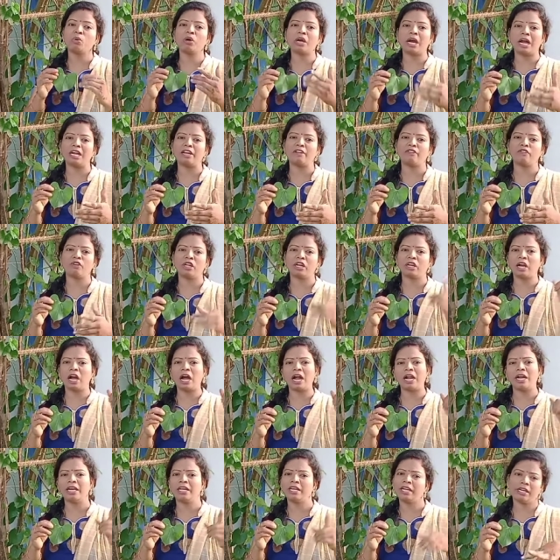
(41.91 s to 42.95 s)
కార్డిఫోలియా
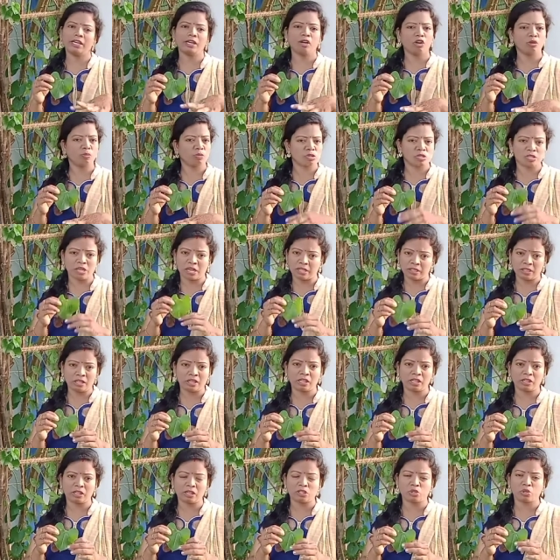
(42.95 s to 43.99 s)
కార్డి అంటే ఆల్మోస్ట్ అందరికీ
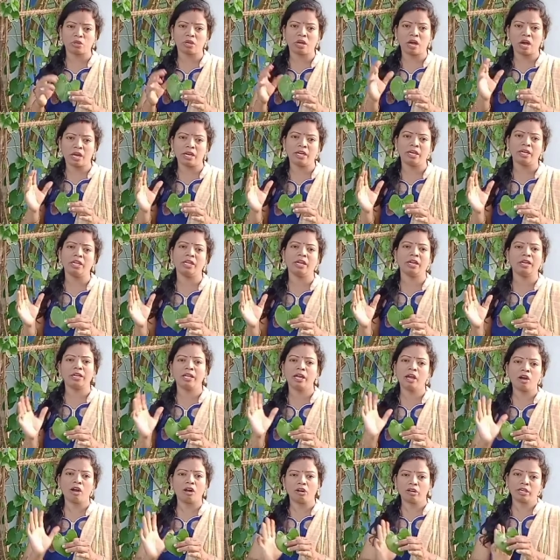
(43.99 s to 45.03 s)
తెలుసు కార్డి అంటే
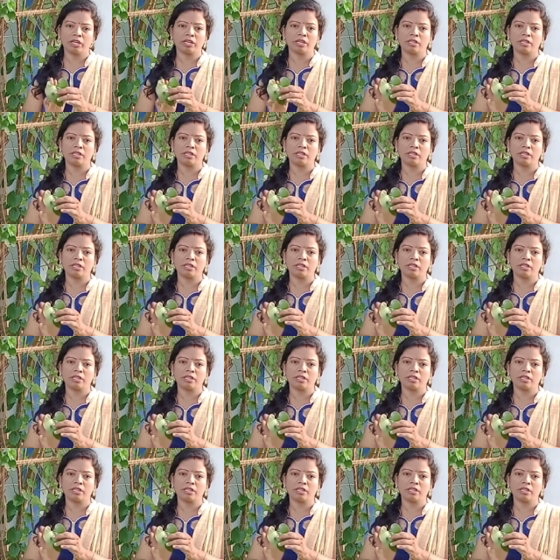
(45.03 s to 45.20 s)
హార్ట్